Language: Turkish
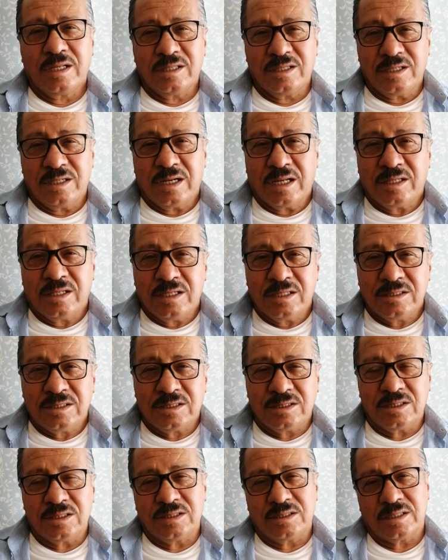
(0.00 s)
Dinlediğiniz
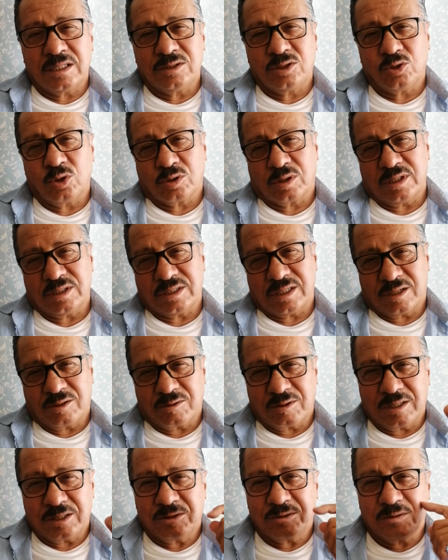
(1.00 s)
için size çok
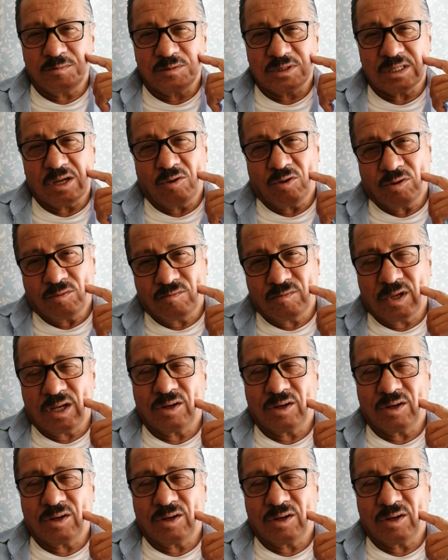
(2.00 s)
teşekkür ediyorum. Sağ olun.